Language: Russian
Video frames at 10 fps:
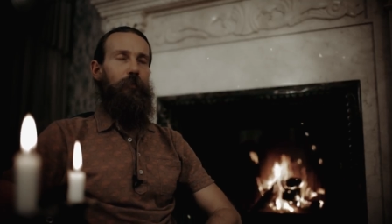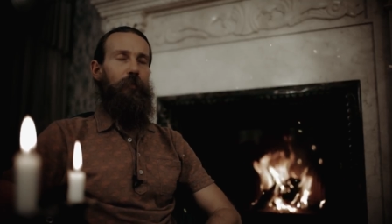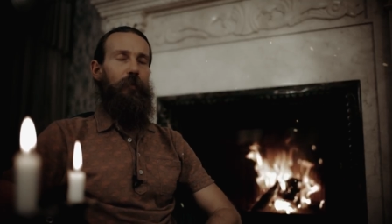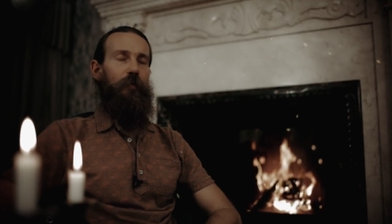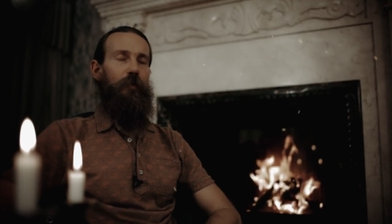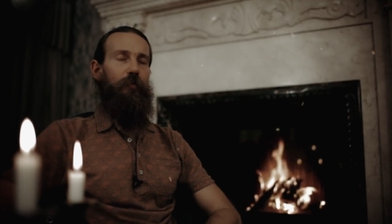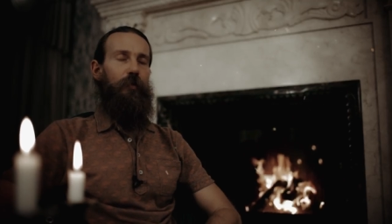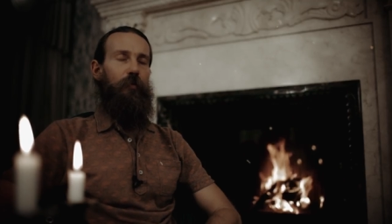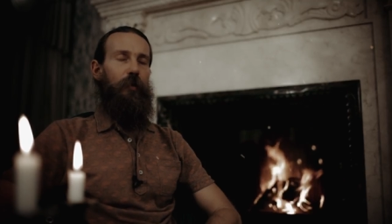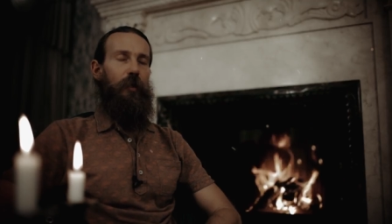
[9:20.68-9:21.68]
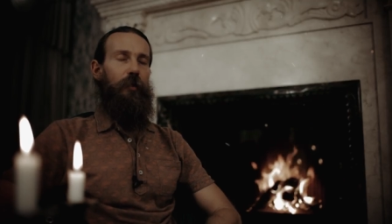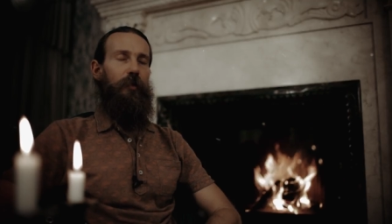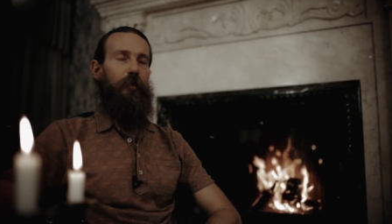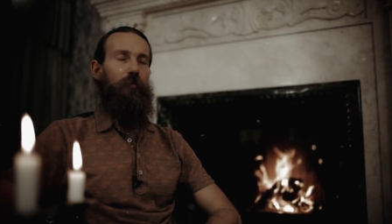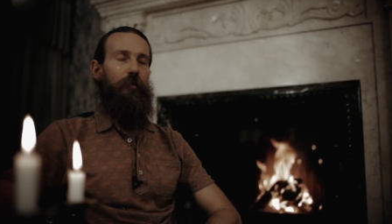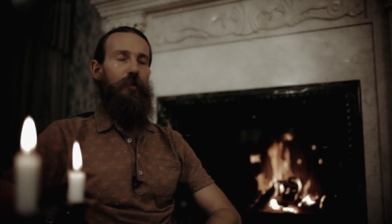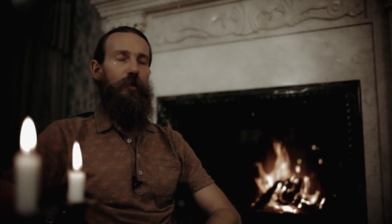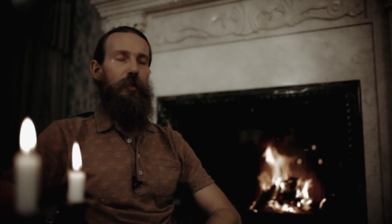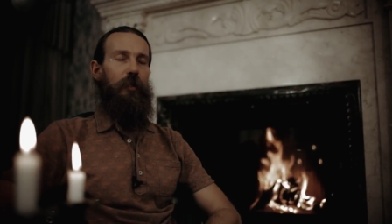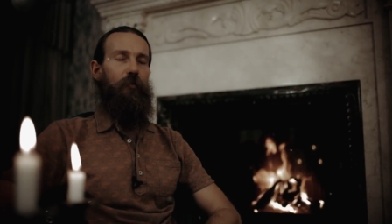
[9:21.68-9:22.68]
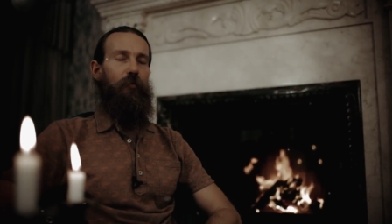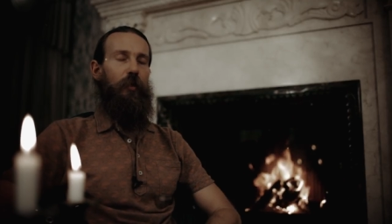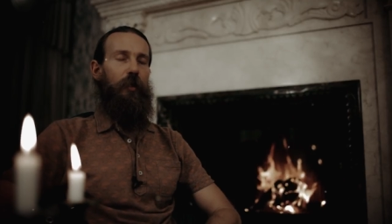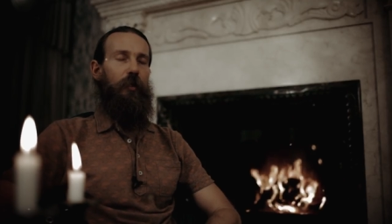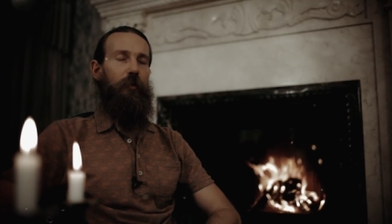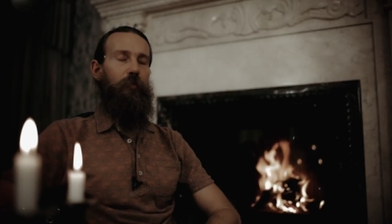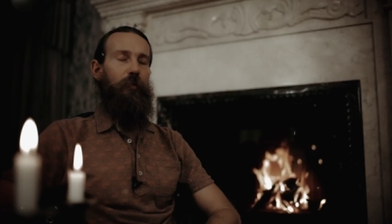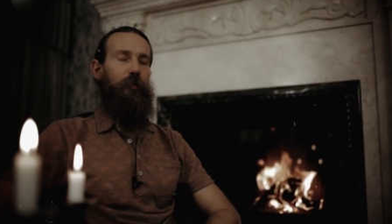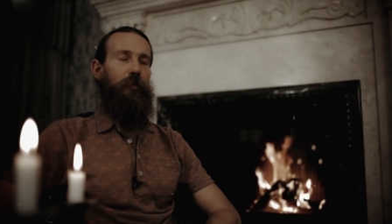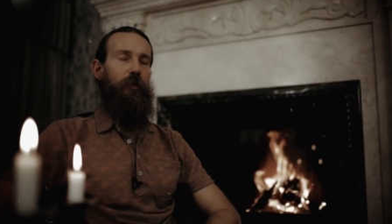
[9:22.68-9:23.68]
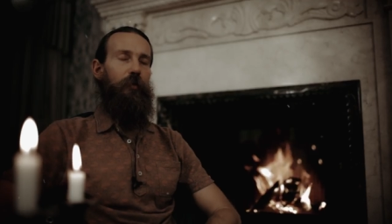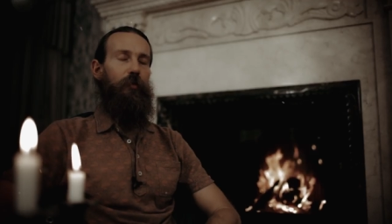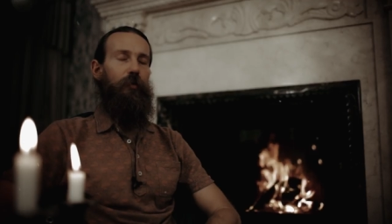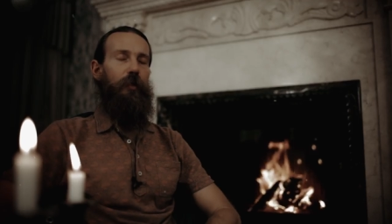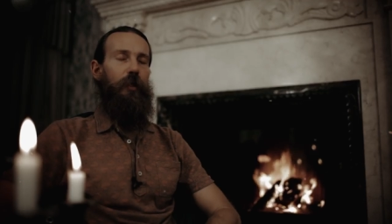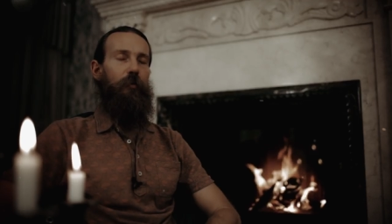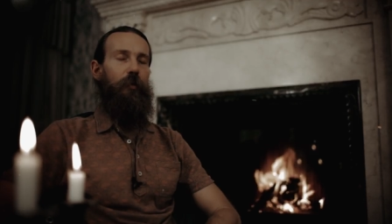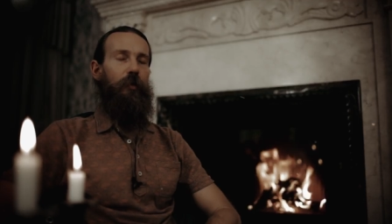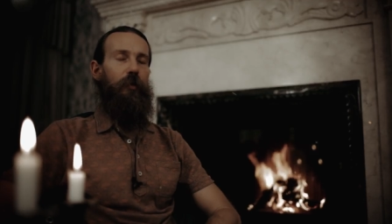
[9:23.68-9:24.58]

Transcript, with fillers: Мы видим себя радостным, счастливым, богатым и наблюдаем